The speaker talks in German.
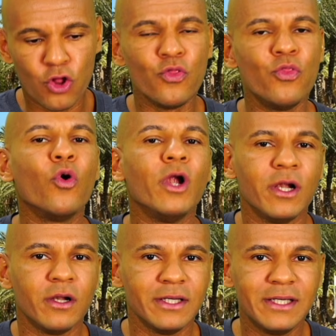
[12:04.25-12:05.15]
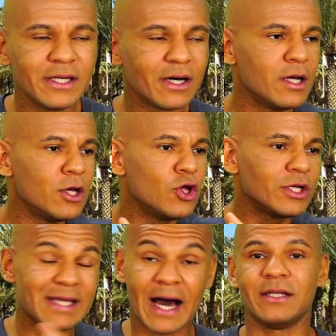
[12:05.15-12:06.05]
Null. Hier.
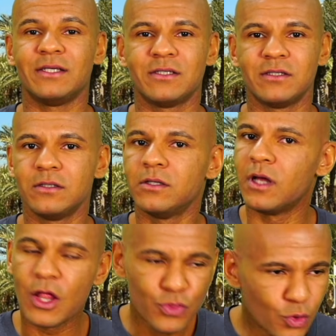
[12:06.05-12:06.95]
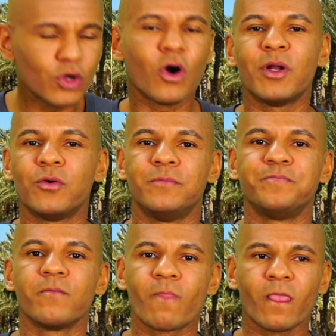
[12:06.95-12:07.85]
Gar nicht. 0,0.
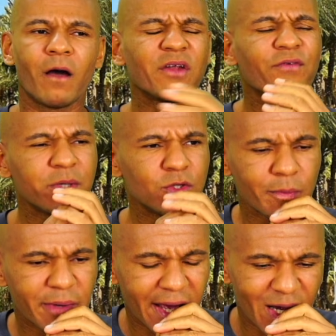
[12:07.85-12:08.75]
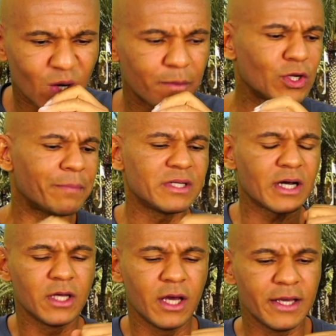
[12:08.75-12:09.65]
Am Anfang bin ich noch immer hergekommen und habe
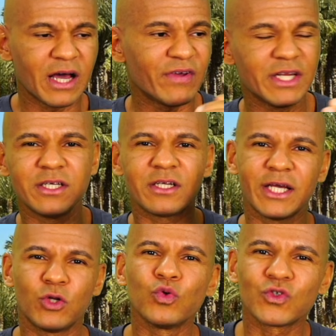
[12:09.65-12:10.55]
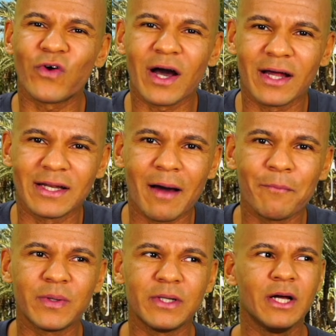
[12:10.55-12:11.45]
gedacht, ja, wenn ich nicht gleich losfahre an der
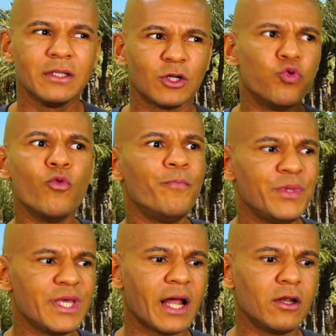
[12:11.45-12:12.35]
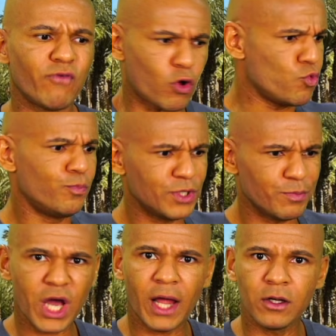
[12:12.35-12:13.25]
Ampel, dann huben die alle, warum huben die
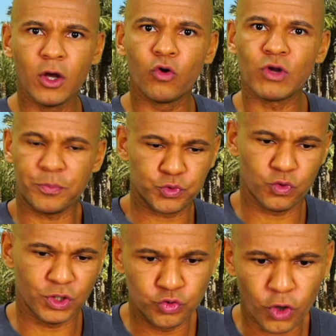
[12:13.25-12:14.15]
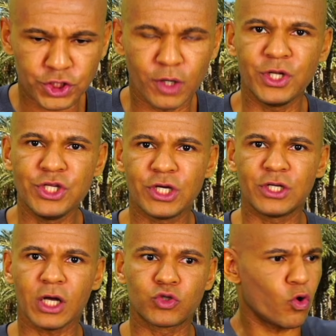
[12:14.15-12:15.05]
mich an? Und habe so in deutscher Manier
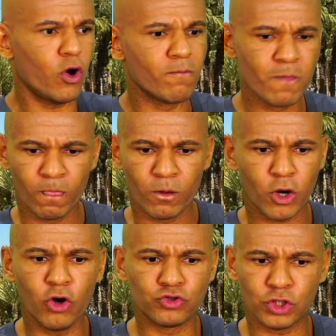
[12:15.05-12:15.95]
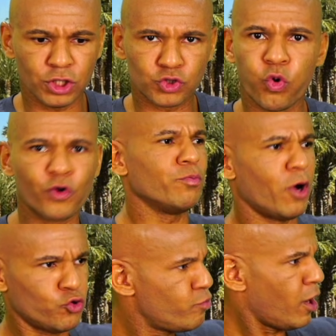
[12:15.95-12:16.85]
gedacht, so, oh, jetzt gucke ich
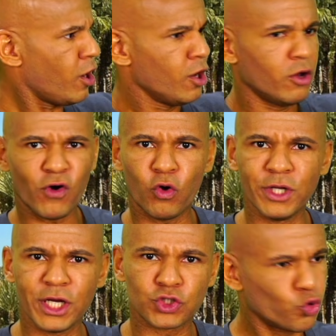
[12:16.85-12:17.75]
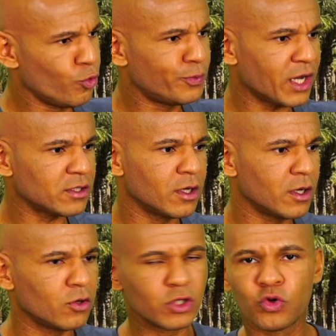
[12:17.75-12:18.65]
mal rüber, warum der jetzt gehupt hat.
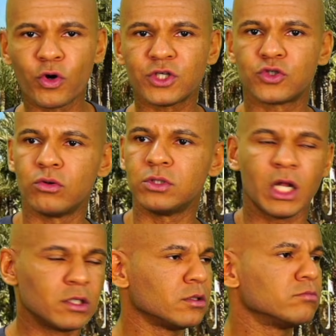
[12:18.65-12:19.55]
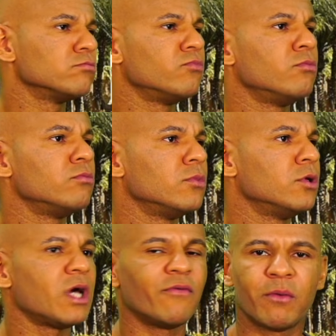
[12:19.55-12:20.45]
Und dann gucke ich so und der andere
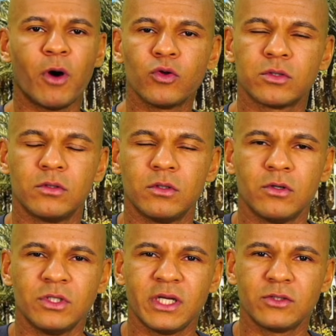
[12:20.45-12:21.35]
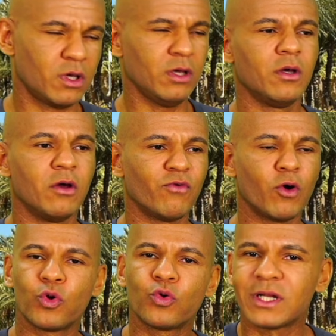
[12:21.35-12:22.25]
ist einfach im Auto. Und ich denke so, hä,
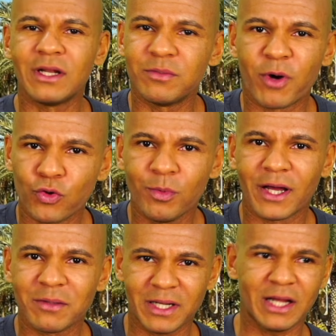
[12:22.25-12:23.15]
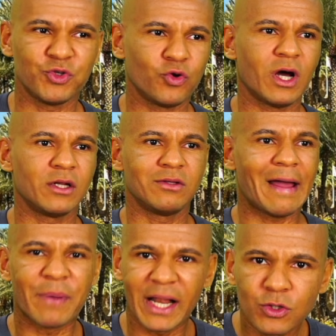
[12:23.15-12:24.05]
warum guckt er denn nicht mal rüber? Ich meine, der hat mich doch gerade
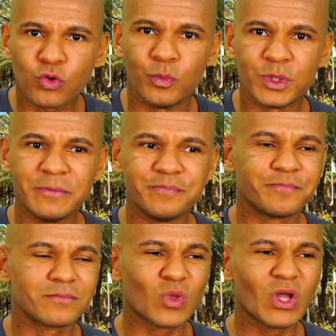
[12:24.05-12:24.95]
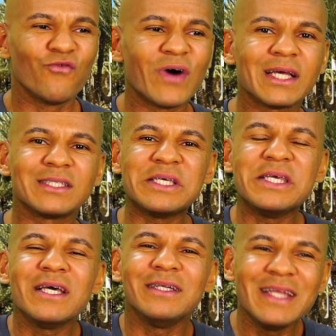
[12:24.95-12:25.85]
dreimal angehupt. Weil das
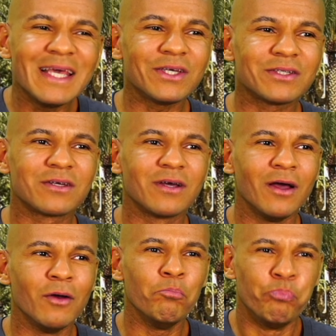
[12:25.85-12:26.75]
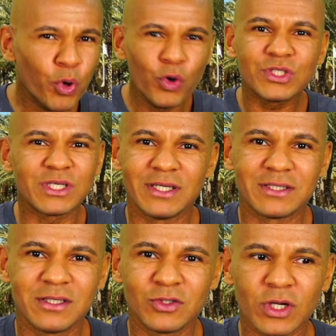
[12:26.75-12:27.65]
hier nicht böse
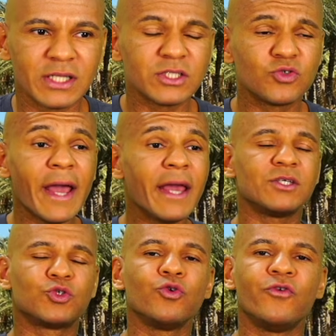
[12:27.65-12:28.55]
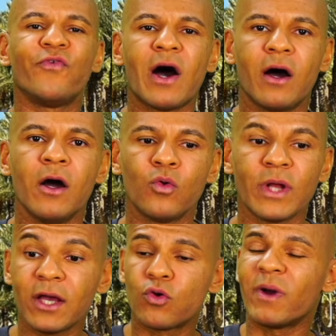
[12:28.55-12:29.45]
ist, sondern es ist nur, hey, ist grün, fahr.
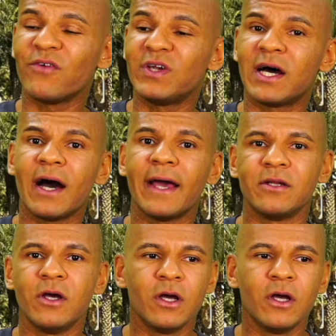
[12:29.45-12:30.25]
Oder hey, guck mal, ich will da rein.